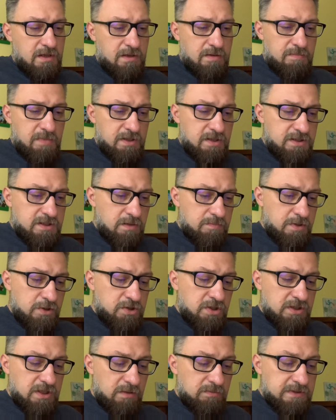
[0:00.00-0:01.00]
Będę sobie
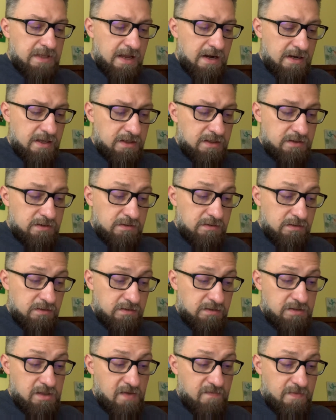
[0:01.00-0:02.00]
czytał dalej,
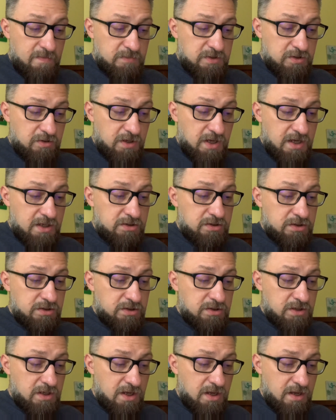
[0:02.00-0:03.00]
nie wiem co
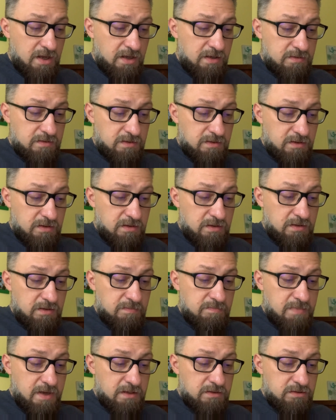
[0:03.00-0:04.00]
jeszcze
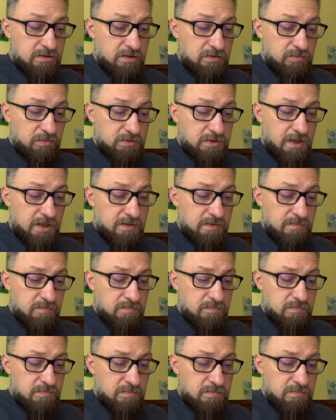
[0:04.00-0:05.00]
będzie tutaj
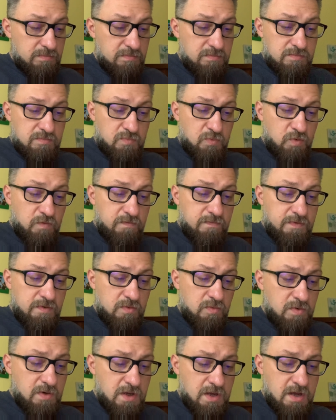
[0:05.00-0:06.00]

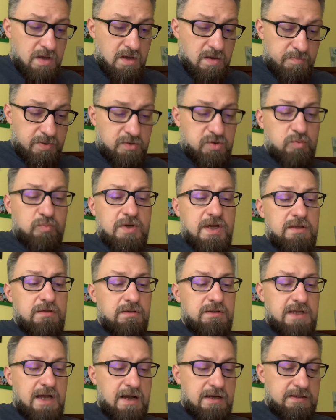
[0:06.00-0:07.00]
mówił. Podsumuję to
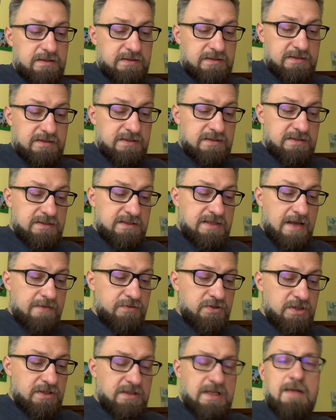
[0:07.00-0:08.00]
tak.
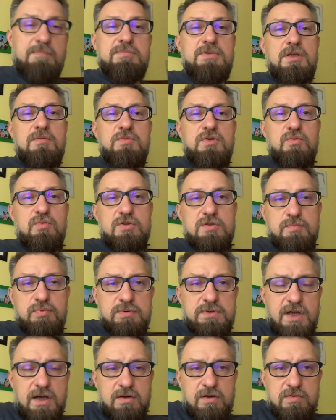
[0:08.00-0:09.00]
Zawsze dla mnie Miłosz był
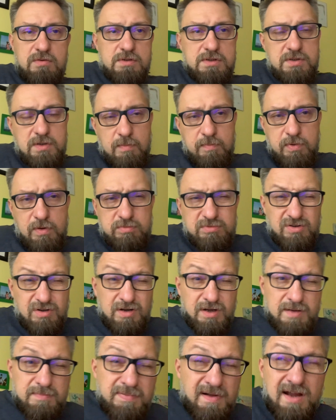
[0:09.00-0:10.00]
taką osobą
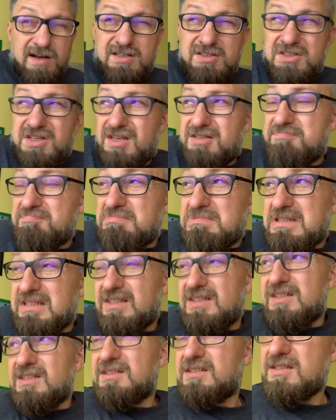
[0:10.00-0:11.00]
trochę bardziej
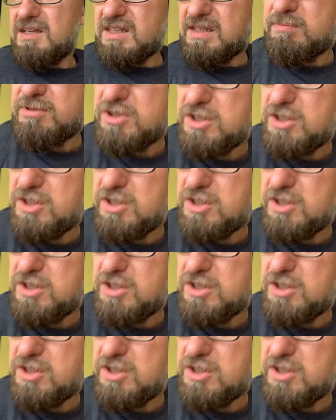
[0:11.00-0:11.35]
jakimś